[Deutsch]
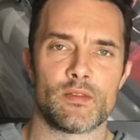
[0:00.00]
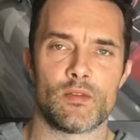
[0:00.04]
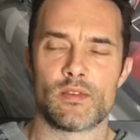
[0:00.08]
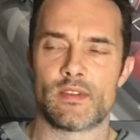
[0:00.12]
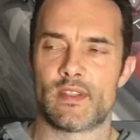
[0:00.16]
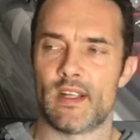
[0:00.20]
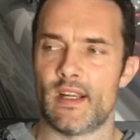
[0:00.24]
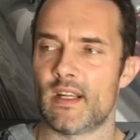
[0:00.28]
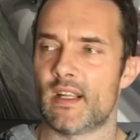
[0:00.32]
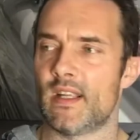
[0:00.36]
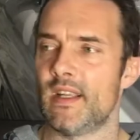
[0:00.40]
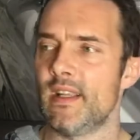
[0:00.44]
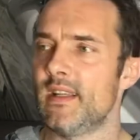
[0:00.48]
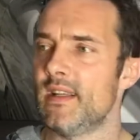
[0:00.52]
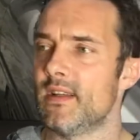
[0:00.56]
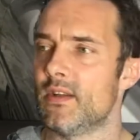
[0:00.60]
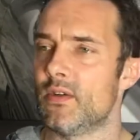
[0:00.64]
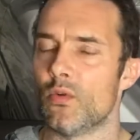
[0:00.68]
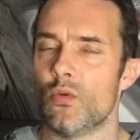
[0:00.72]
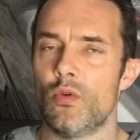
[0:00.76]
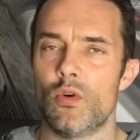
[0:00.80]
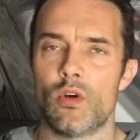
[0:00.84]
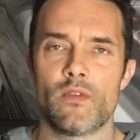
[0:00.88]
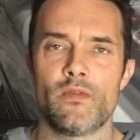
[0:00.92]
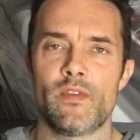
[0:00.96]
Und dann kriege
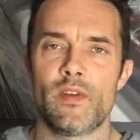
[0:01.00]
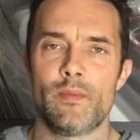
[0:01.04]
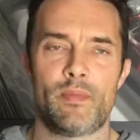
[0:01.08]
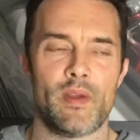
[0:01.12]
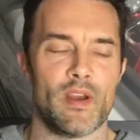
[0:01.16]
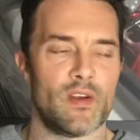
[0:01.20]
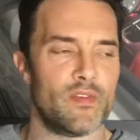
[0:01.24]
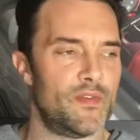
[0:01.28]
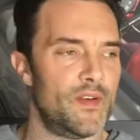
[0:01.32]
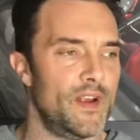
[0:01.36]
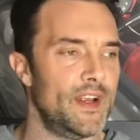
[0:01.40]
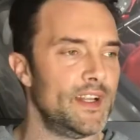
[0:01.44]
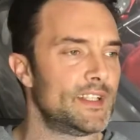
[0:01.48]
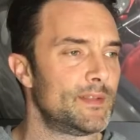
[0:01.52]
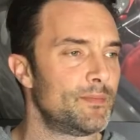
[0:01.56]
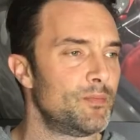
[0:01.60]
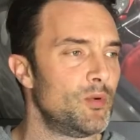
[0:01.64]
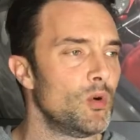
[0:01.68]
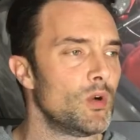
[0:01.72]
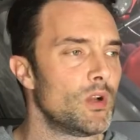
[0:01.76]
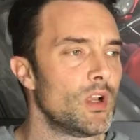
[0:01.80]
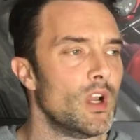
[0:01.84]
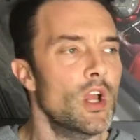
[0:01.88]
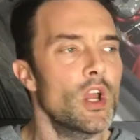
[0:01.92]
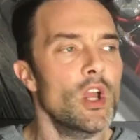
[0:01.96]
ich irgendwie per
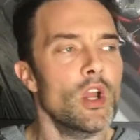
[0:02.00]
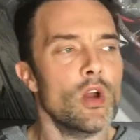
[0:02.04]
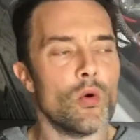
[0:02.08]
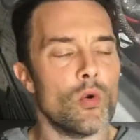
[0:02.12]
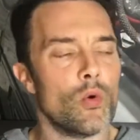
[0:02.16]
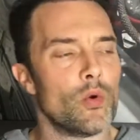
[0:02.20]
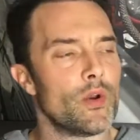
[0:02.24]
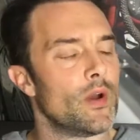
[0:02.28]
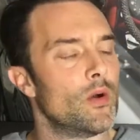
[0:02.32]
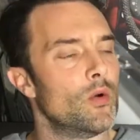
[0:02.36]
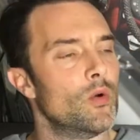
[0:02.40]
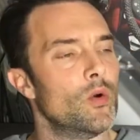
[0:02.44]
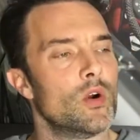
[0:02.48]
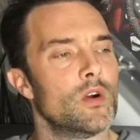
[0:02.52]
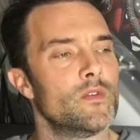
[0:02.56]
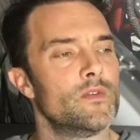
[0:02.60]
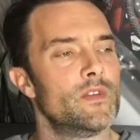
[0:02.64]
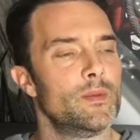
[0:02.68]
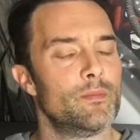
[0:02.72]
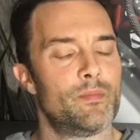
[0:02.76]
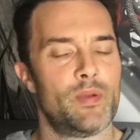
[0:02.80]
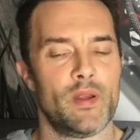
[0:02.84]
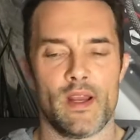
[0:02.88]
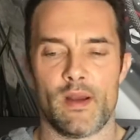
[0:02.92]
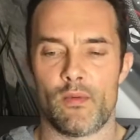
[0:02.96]
Facebook oder
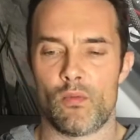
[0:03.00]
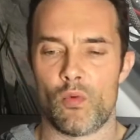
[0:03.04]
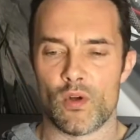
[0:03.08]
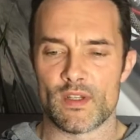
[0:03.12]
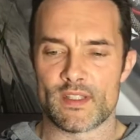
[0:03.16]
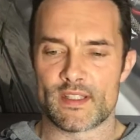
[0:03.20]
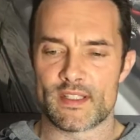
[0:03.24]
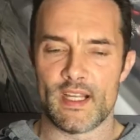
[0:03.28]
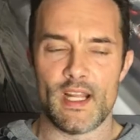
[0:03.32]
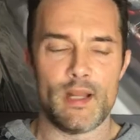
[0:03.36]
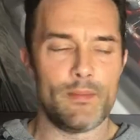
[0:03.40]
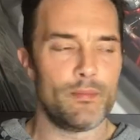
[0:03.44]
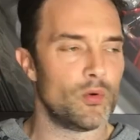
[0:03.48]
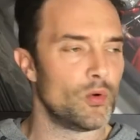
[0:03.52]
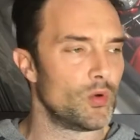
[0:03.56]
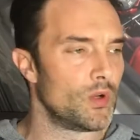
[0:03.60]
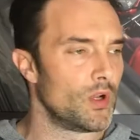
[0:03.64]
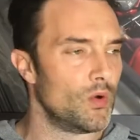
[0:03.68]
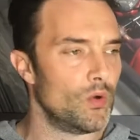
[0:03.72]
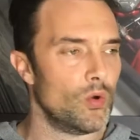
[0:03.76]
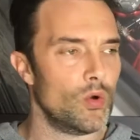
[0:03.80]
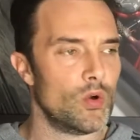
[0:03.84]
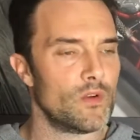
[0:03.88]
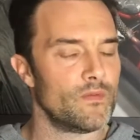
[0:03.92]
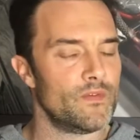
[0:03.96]
irgendwie per WhatsApp
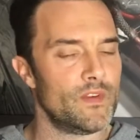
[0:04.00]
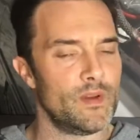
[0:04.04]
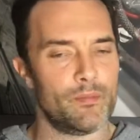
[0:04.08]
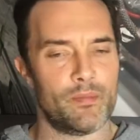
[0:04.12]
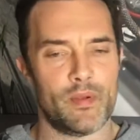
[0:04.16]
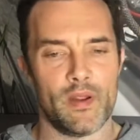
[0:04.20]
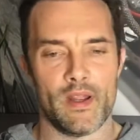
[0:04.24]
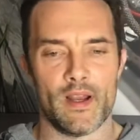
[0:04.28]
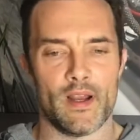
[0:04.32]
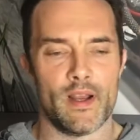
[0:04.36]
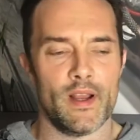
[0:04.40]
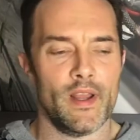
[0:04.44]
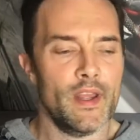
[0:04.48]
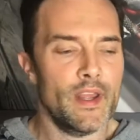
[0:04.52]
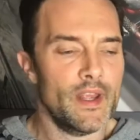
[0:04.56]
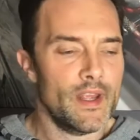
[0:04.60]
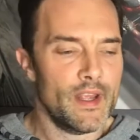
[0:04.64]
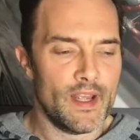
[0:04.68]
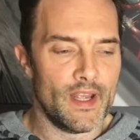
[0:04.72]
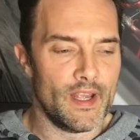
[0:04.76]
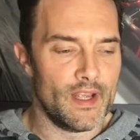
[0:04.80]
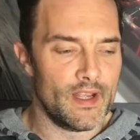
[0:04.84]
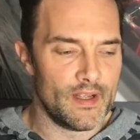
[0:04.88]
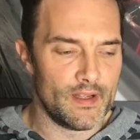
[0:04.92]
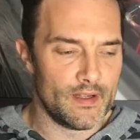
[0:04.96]
oder irgendwie per
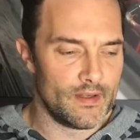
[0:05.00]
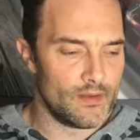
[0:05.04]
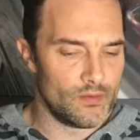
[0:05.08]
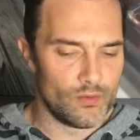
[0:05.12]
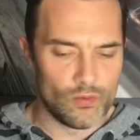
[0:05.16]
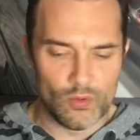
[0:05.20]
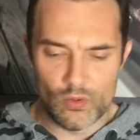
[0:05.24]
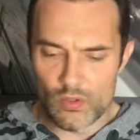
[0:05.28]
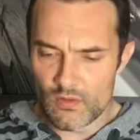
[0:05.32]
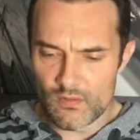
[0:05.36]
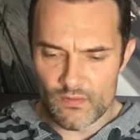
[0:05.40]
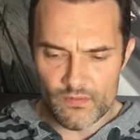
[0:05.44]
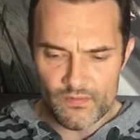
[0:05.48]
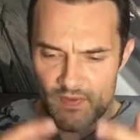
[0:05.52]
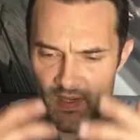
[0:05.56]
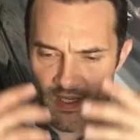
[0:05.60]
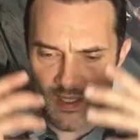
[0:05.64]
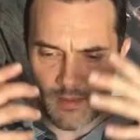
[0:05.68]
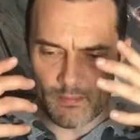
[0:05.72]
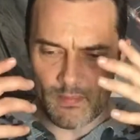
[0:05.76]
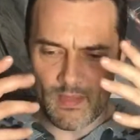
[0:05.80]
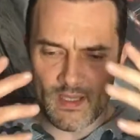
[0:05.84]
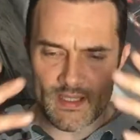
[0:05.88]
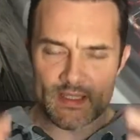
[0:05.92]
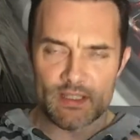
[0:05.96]
äh,
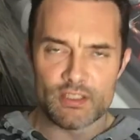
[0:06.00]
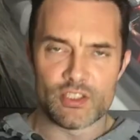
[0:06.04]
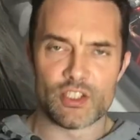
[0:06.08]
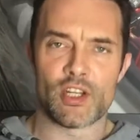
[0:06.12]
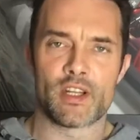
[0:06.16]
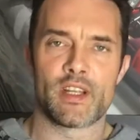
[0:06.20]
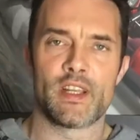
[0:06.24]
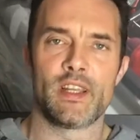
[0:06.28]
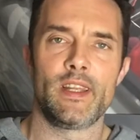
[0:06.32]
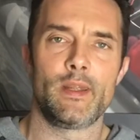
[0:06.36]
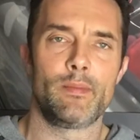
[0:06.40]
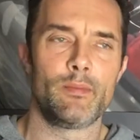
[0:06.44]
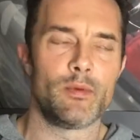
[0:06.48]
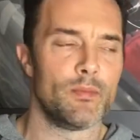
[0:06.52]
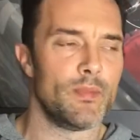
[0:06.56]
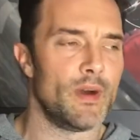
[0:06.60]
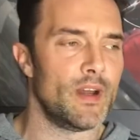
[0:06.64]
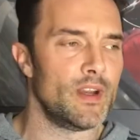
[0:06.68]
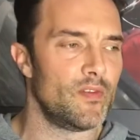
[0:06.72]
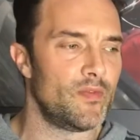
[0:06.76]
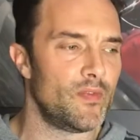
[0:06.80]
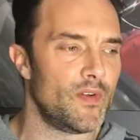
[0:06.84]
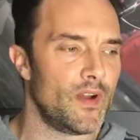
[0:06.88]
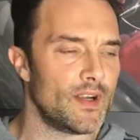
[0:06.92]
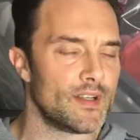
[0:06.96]
irgendwelchen Messenger kriege ich mit
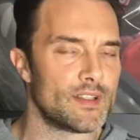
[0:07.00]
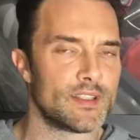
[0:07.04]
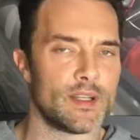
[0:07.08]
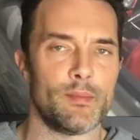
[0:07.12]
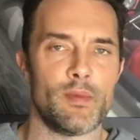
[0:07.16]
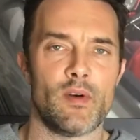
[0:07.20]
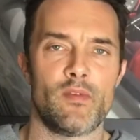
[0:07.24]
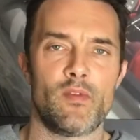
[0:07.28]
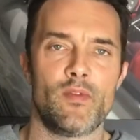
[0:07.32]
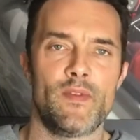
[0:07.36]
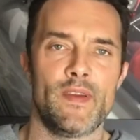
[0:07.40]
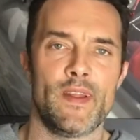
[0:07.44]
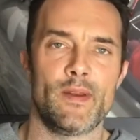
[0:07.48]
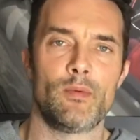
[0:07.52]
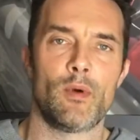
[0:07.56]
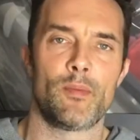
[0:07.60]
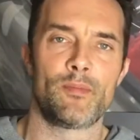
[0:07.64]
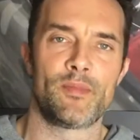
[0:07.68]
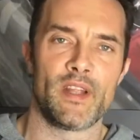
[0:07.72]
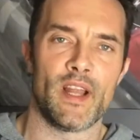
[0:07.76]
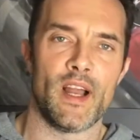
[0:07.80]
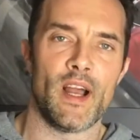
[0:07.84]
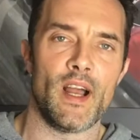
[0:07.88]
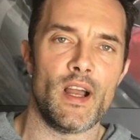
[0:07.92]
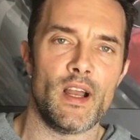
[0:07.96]
meiner Frage, sag mal, wo werden
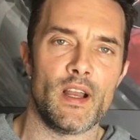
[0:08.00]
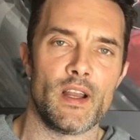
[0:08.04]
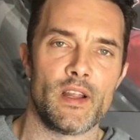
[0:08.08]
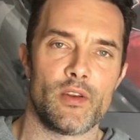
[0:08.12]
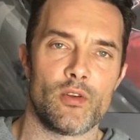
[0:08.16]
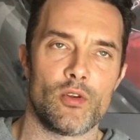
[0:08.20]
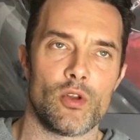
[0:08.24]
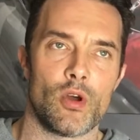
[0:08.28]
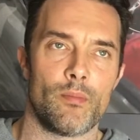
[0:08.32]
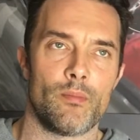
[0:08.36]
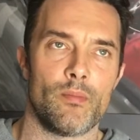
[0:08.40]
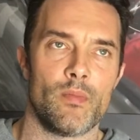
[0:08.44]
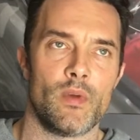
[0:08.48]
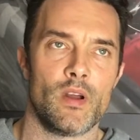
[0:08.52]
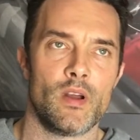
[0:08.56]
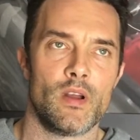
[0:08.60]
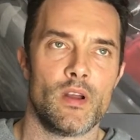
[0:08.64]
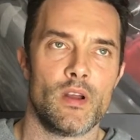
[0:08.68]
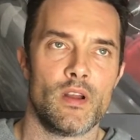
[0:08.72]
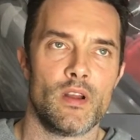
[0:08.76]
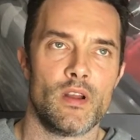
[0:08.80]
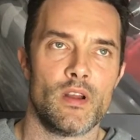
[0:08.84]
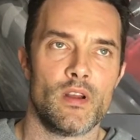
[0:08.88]
überhaupt die Haare entnommen?